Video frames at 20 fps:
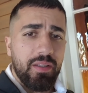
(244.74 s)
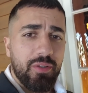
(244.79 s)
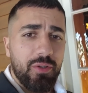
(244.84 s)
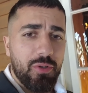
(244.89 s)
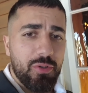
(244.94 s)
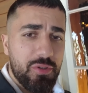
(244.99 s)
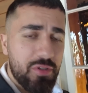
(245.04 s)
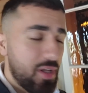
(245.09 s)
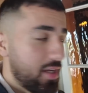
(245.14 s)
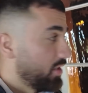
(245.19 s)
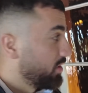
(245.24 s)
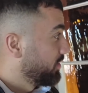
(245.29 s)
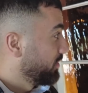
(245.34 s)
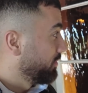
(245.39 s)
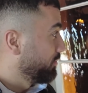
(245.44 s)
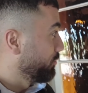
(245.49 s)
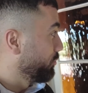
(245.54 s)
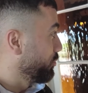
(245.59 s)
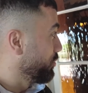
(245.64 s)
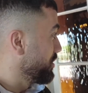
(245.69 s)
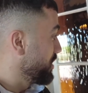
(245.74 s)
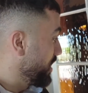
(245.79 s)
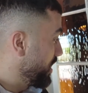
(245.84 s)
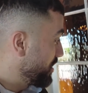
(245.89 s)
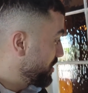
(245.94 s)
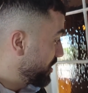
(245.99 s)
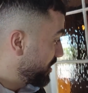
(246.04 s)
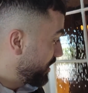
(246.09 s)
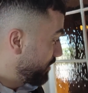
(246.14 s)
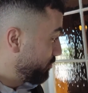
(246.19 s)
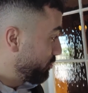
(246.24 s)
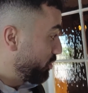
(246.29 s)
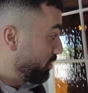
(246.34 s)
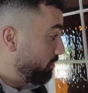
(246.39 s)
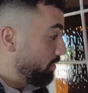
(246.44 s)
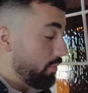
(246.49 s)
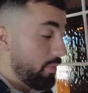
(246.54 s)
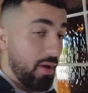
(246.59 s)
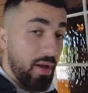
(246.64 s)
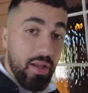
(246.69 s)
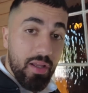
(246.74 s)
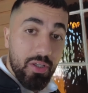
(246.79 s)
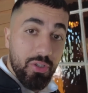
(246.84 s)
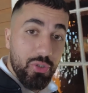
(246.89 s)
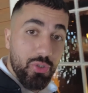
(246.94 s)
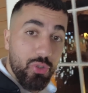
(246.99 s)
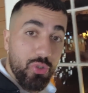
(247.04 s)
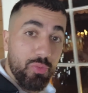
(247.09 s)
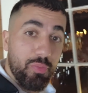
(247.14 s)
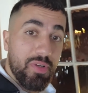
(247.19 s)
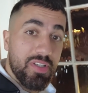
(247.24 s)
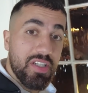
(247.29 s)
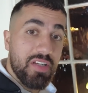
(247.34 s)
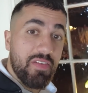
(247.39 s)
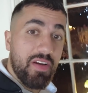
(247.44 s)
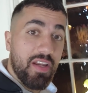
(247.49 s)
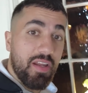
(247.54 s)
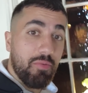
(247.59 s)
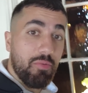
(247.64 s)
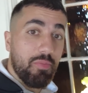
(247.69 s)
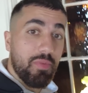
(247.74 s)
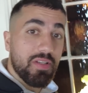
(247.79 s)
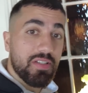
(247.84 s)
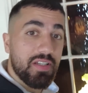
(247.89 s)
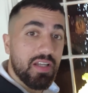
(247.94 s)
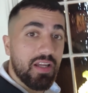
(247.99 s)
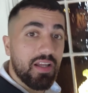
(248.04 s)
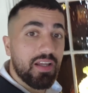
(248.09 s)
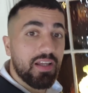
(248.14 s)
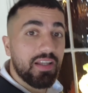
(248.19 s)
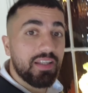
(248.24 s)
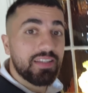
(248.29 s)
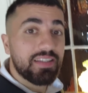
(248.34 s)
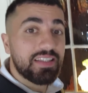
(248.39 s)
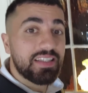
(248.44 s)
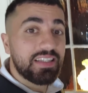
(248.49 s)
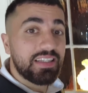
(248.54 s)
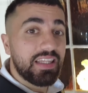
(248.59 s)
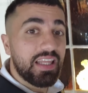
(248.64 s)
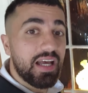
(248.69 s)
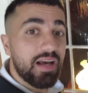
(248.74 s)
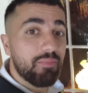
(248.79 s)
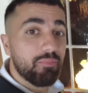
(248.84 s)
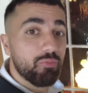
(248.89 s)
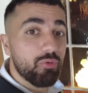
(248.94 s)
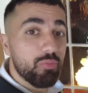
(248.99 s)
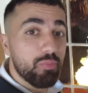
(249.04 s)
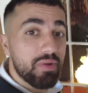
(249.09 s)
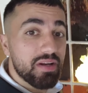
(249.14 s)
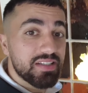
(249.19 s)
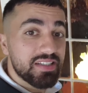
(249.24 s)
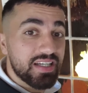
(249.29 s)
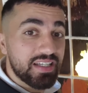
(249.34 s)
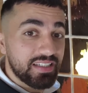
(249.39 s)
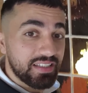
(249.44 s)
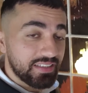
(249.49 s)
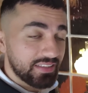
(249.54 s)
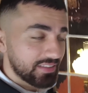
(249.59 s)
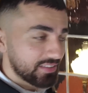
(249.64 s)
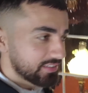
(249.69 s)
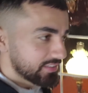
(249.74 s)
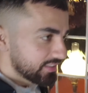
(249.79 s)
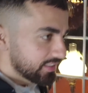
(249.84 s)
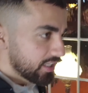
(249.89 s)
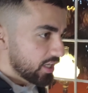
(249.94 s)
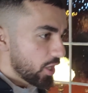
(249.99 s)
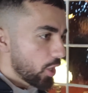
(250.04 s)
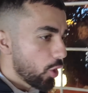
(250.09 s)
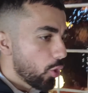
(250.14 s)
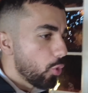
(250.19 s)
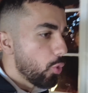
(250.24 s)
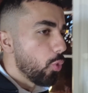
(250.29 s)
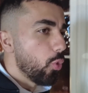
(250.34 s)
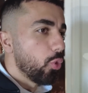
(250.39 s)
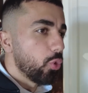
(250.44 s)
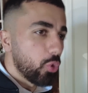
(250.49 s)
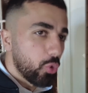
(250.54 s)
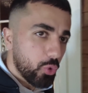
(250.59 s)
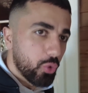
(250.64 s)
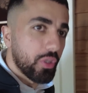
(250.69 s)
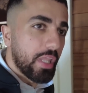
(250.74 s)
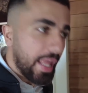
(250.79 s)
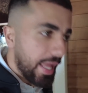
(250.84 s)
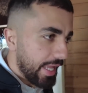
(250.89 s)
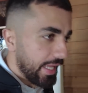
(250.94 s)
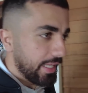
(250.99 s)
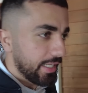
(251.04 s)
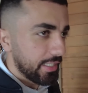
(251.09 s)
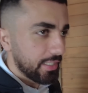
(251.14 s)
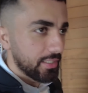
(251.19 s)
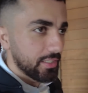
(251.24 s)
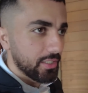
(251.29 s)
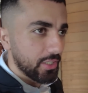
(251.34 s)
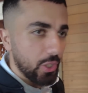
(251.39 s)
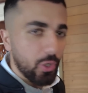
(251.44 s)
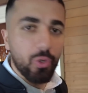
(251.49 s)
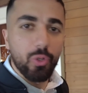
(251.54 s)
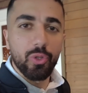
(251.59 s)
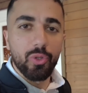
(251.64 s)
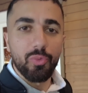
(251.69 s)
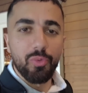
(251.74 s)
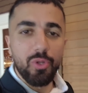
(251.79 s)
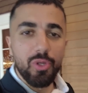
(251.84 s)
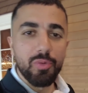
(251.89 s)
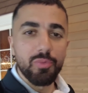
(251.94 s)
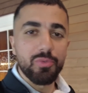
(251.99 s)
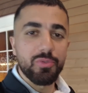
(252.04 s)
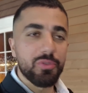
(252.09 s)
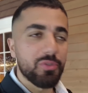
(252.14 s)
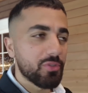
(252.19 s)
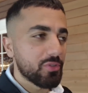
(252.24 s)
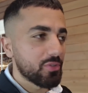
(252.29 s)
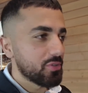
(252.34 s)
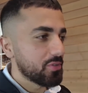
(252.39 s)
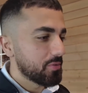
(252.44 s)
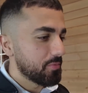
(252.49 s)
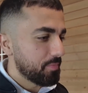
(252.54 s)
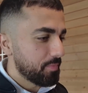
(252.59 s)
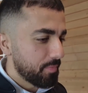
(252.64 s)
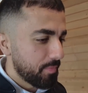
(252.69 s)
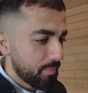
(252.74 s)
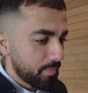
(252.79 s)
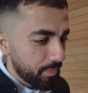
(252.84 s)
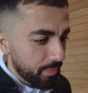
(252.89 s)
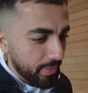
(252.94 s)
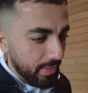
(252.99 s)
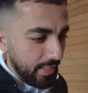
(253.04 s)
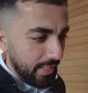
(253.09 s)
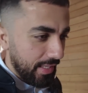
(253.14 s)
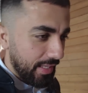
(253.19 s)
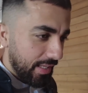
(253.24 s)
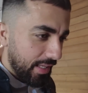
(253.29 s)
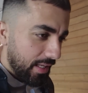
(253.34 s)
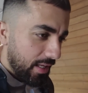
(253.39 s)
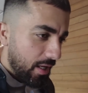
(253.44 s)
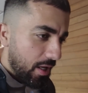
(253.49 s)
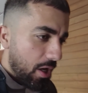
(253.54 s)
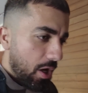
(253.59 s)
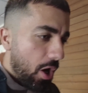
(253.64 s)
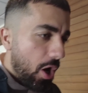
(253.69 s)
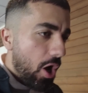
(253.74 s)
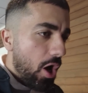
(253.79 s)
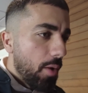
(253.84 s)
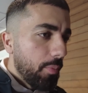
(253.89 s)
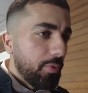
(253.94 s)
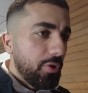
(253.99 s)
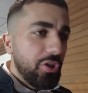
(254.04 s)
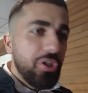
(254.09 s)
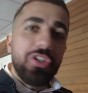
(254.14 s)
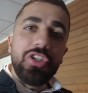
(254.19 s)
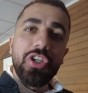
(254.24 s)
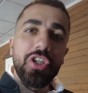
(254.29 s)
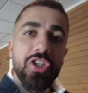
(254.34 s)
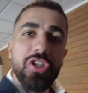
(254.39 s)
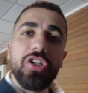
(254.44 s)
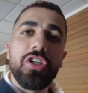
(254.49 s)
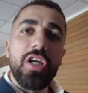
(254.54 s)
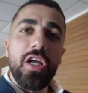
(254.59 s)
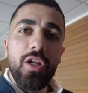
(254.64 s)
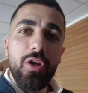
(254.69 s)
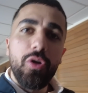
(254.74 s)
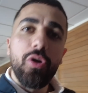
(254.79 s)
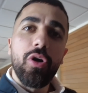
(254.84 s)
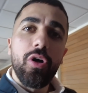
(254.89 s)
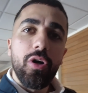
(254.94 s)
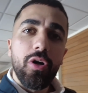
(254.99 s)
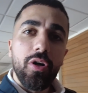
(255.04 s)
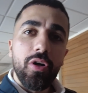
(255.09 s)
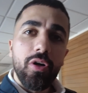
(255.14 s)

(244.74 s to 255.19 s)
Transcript: Dostlar bunu içeriden çekemiyorum ama şu masa var ya bu masa. Tam bu masanın önünde ne oldu biliyor musunuz? Abi iki kişi geliyor.